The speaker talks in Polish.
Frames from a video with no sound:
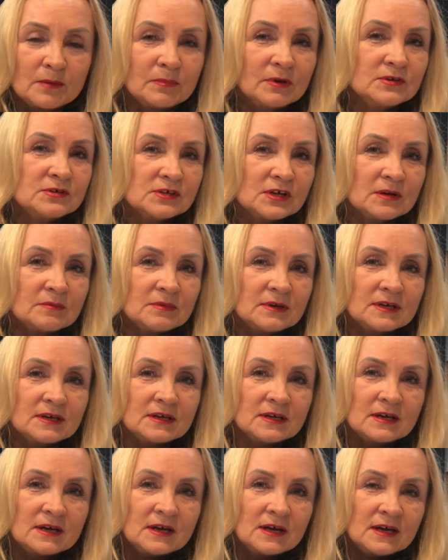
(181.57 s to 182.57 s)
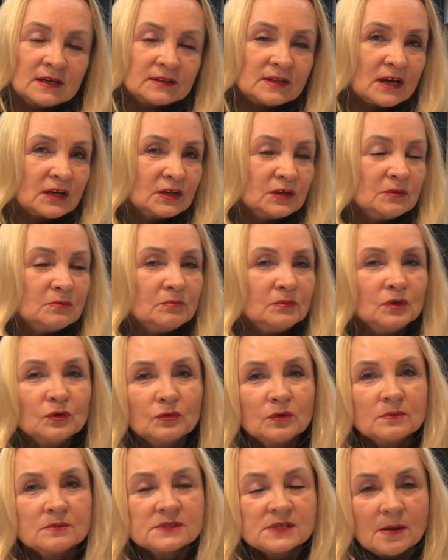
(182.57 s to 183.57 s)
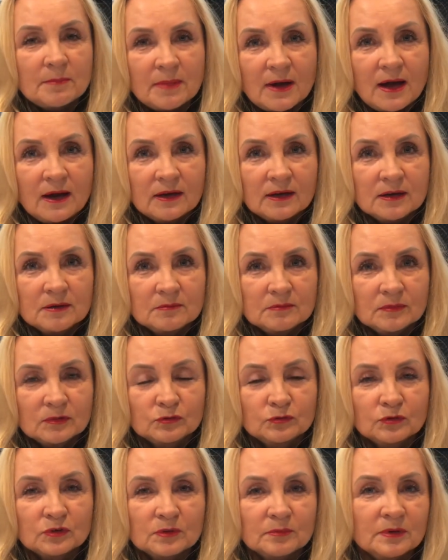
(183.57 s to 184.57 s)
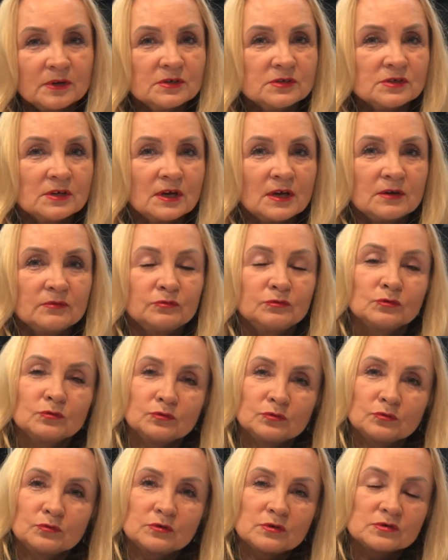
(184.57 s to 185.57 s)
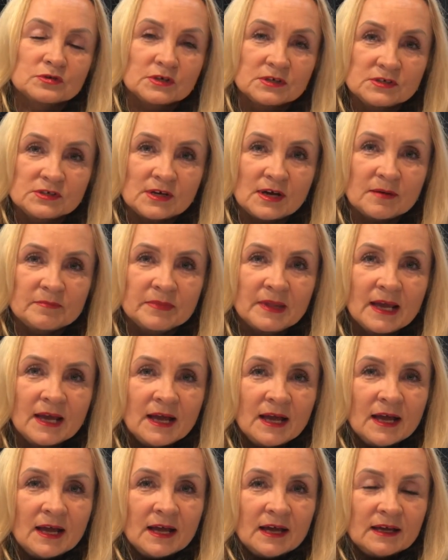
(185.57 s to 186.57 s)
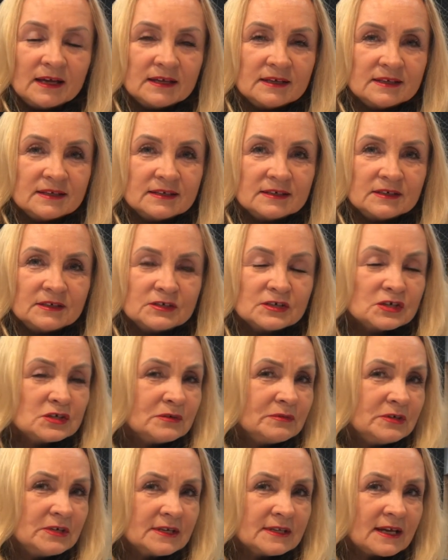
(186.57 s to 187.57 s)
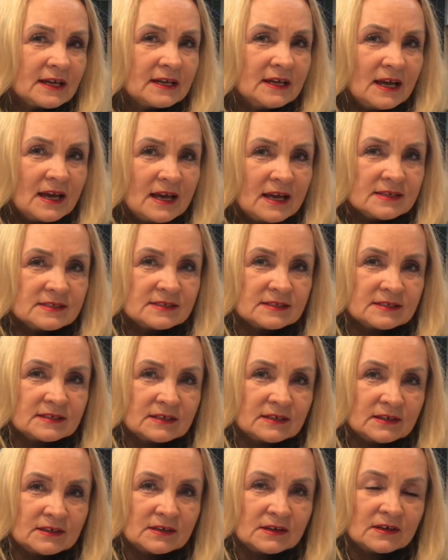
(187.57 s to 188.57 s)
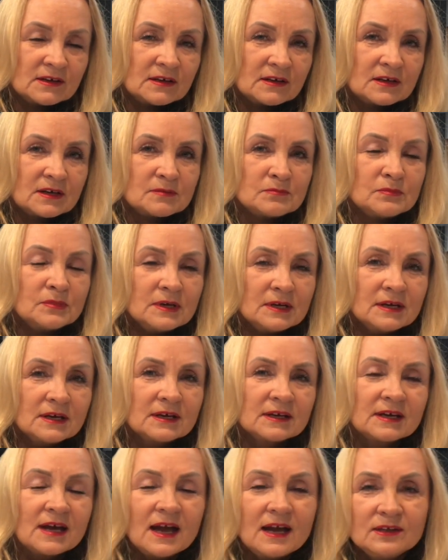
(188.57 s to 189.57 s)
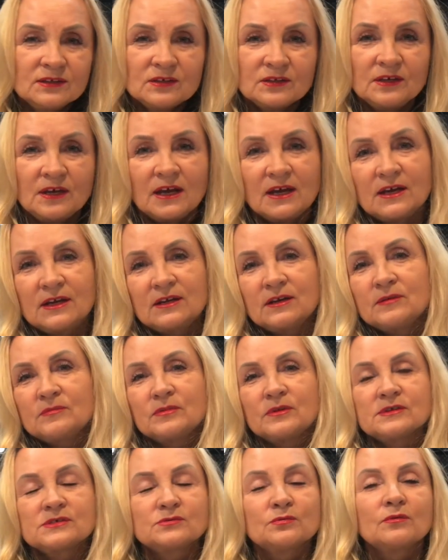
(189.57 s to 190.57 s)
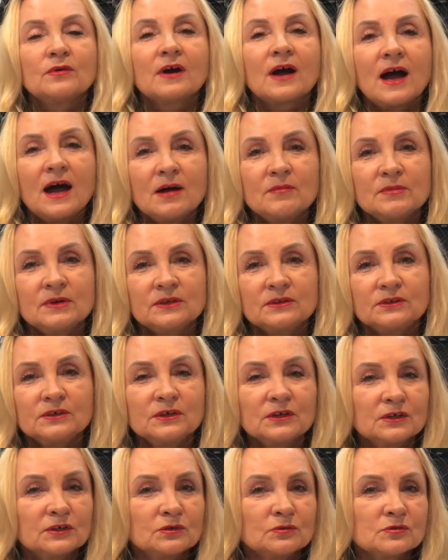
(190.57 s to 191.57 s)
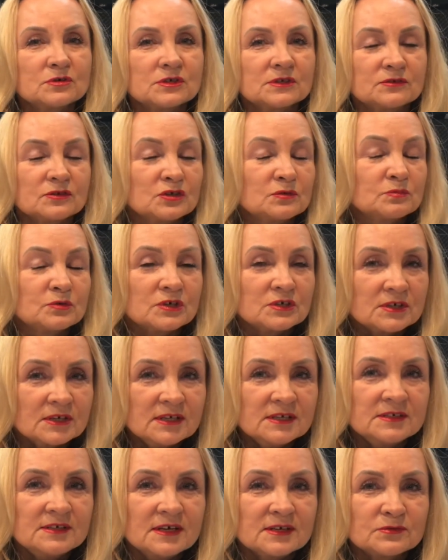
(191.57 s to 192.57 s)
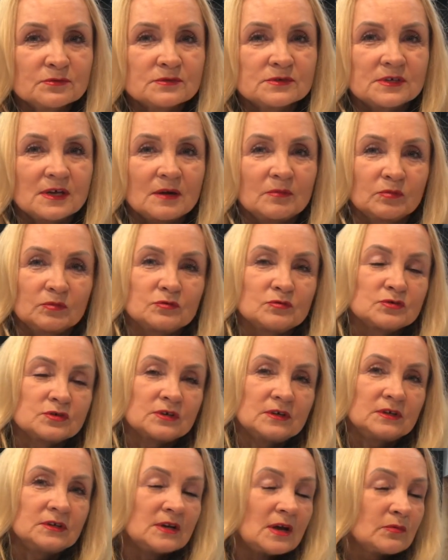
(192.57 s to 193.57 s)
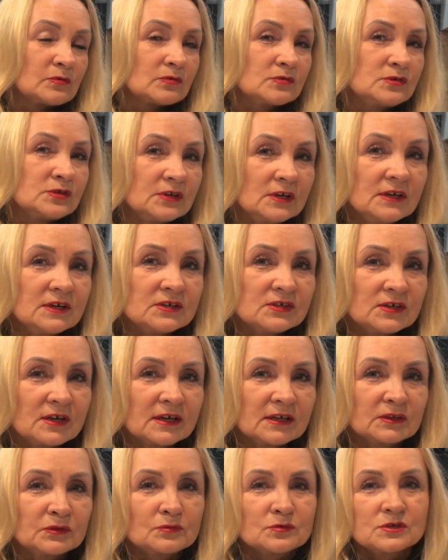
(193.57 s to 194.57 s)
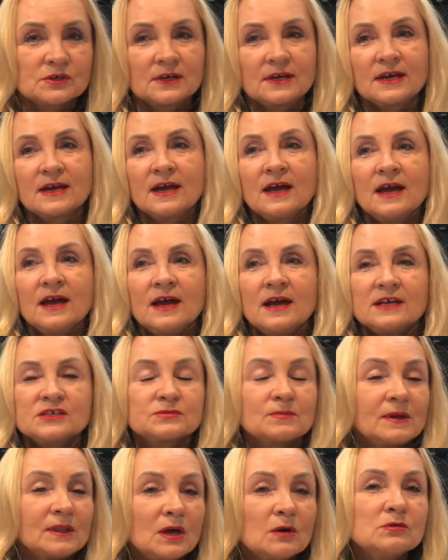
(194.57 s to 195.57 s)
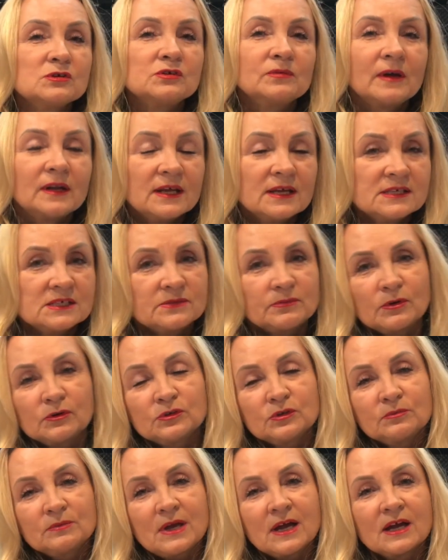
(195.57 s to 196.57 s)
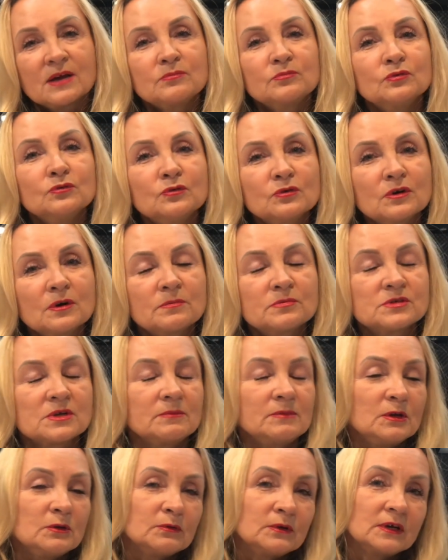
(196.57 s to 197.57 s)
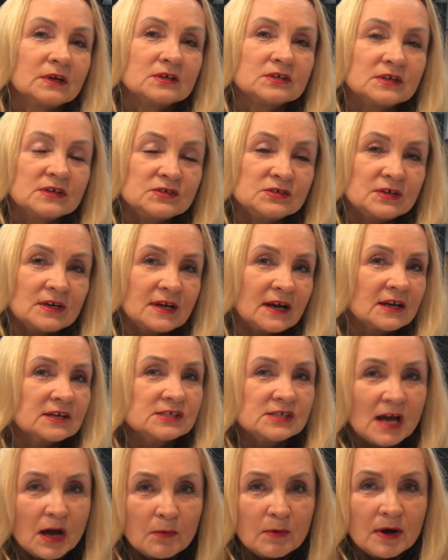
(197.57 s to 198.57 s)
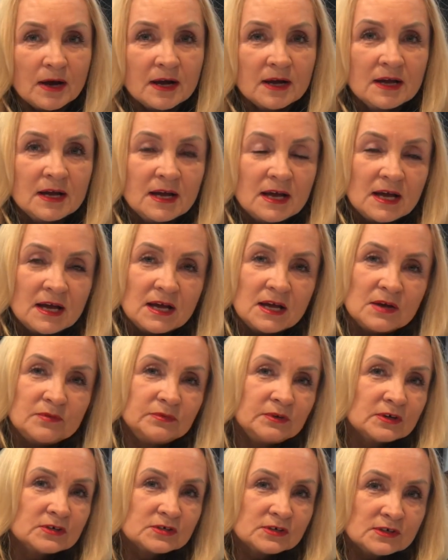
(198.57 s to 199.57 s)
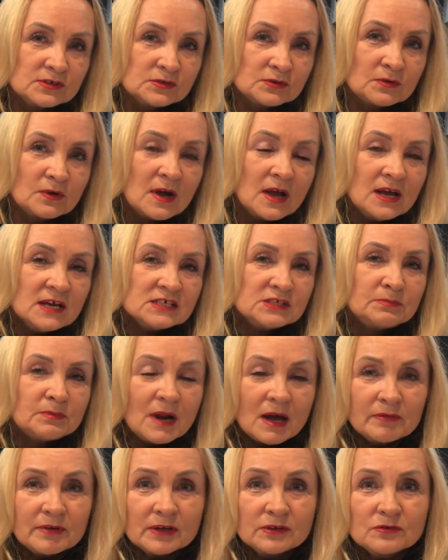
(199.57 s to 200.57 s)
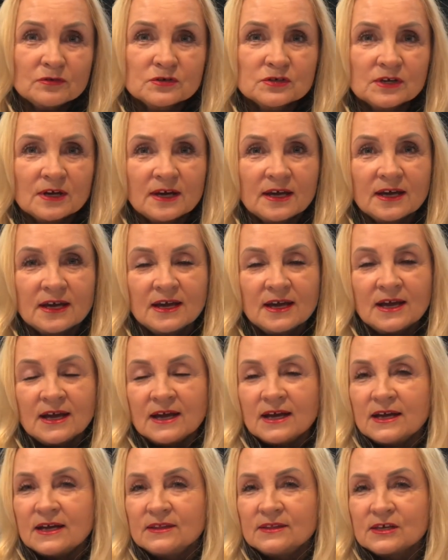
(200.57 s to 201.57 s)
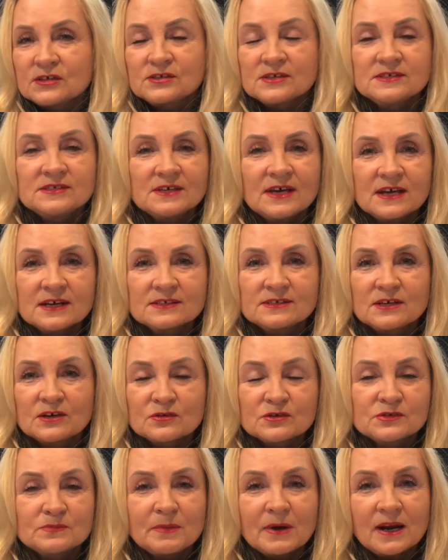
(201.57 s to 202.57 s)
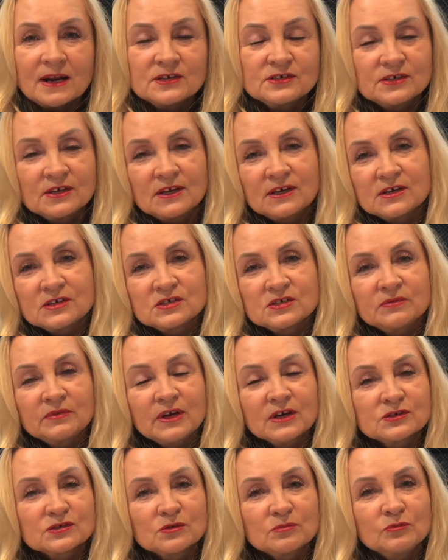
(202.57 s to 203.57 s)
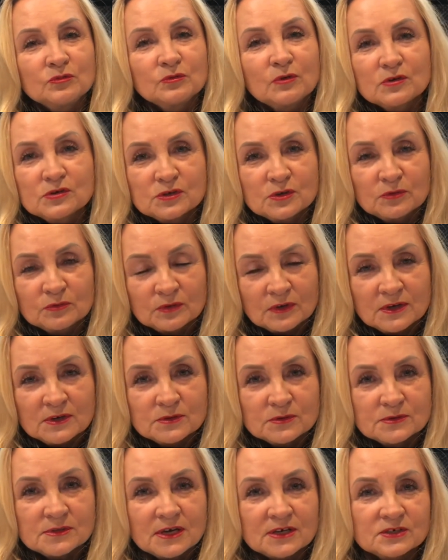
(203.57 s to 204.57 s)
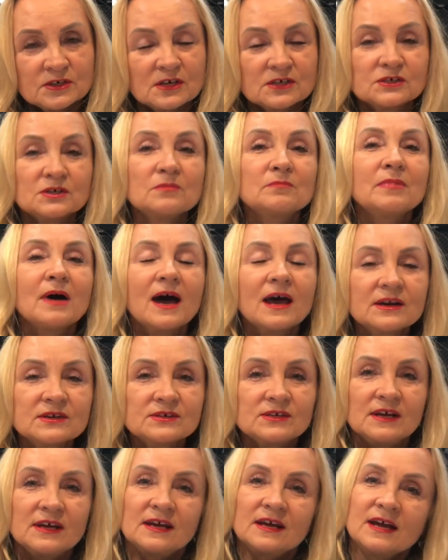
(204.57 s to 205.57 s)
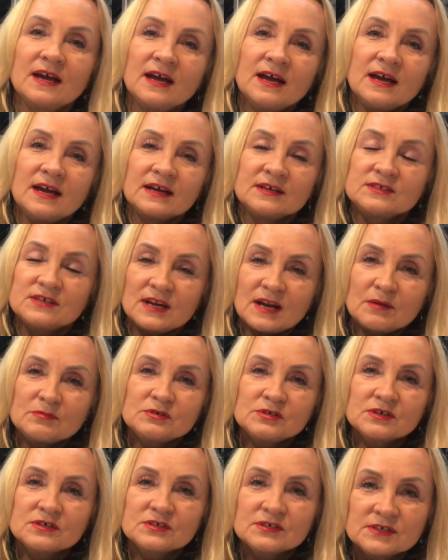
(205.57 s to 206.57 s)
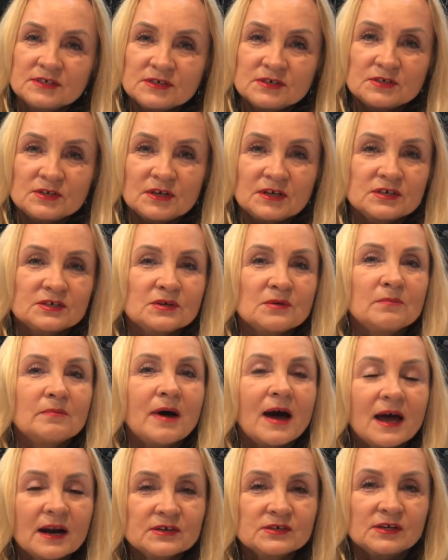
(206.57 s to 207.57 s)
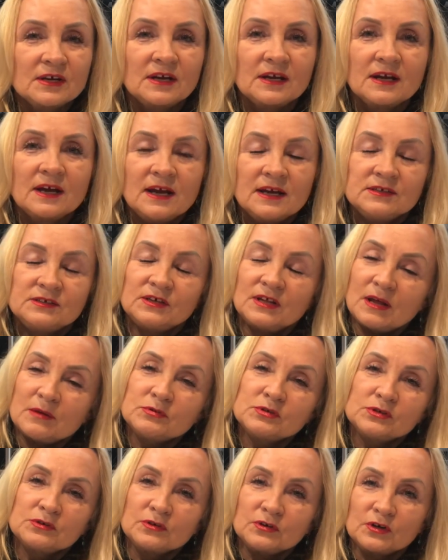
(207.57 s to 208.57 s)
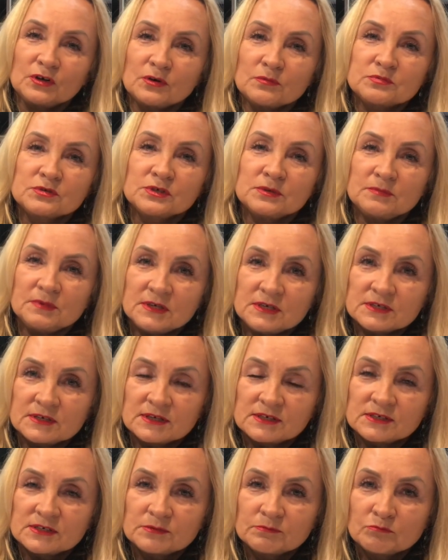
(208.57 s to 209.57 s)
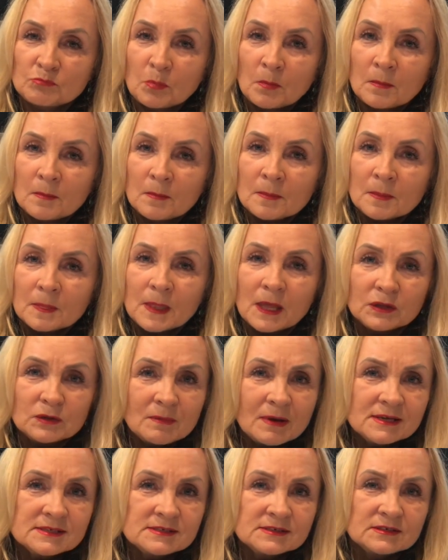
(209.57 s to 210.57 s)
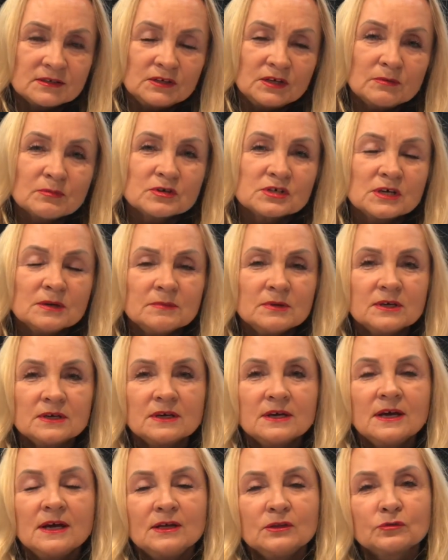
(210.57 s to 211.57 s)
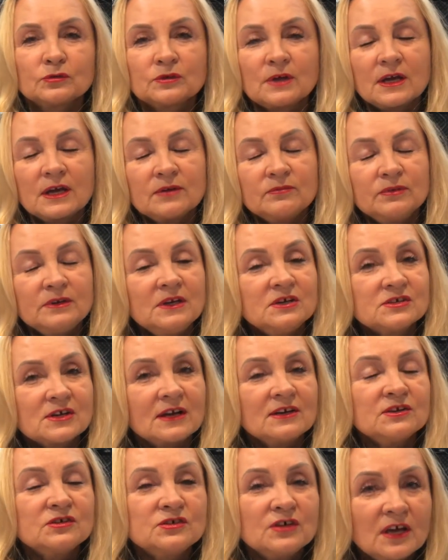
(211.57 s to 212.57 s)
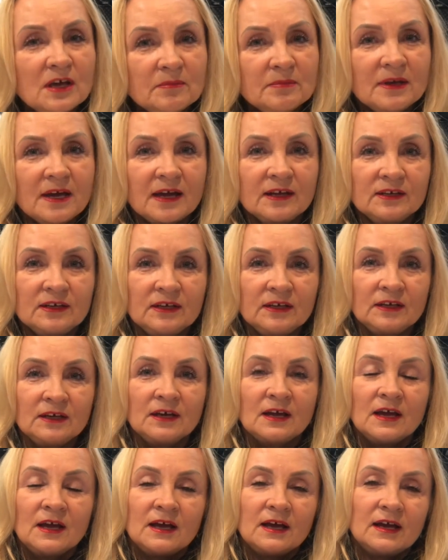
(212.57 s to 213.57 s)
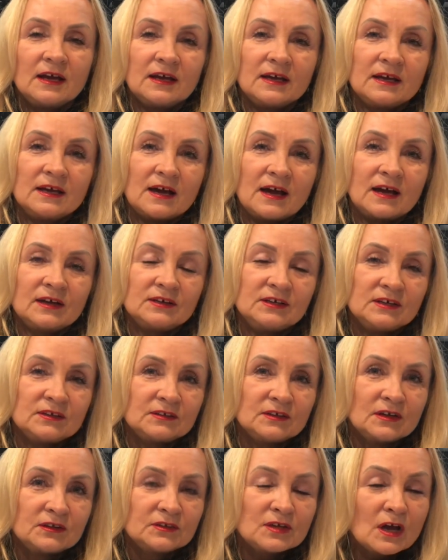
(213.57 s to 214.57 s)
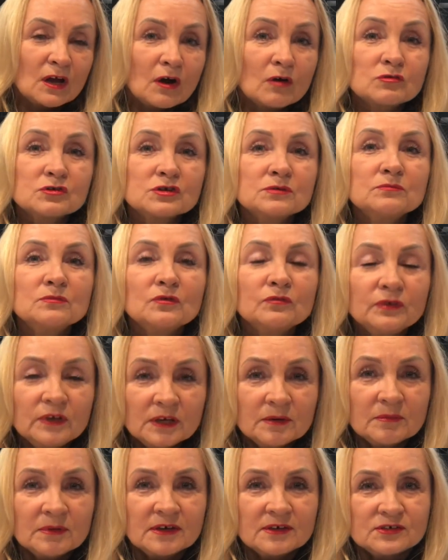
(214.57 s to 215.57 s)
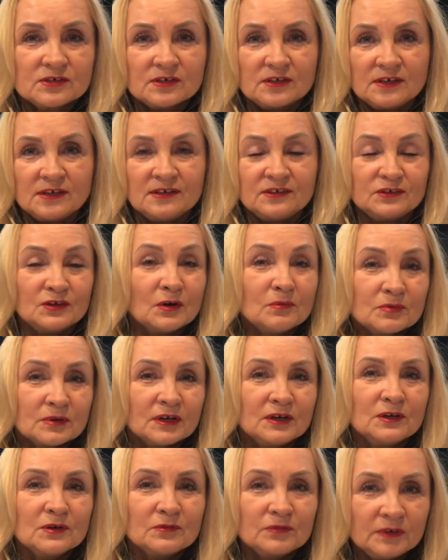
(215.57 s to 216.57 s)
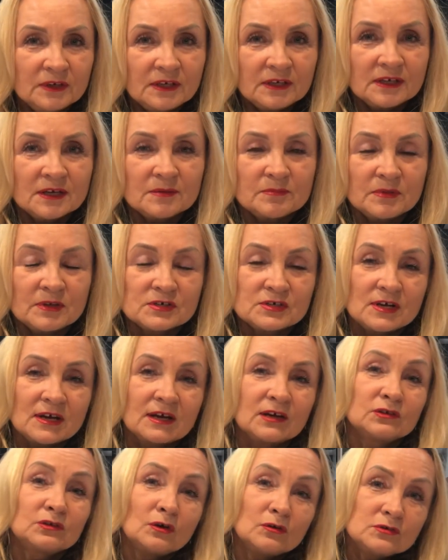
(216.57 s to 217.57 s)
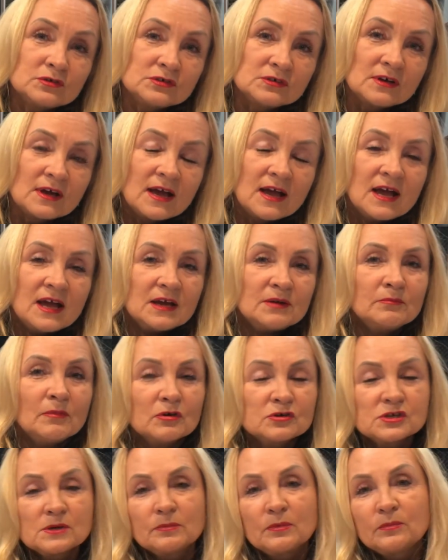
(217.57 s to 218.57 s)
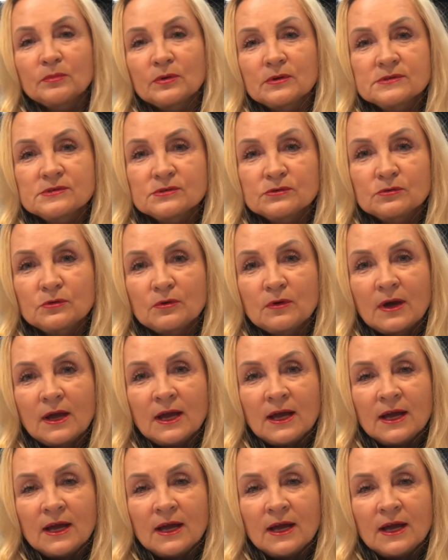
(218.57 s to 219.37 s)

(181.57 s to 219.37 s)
będziemy takim miłym zapachem, który będzie wiódł do życia. E, I rzeczywiście tak jest. E, my chętnie słuchamy tych, którzy coś przeżyli z Jezusem, którzy nawrócili się, którzy składają świadectwo o tym, jak Bóg przemienił ich życie, jak działa e, w ich życiu. Sprawia to, że nasze serce rozpala się jeszcze większą miłością do Jezusa, że jeszcze bardziej chce nam się żyć, że jeszcze bardziej chce nam się do Niego przybliżyć. Natomiast nie możemy tutaj winić ani siebie, ani, e, ani tego, o czym mówimy, czyli dobrej nowiny, że ktoś może po prostu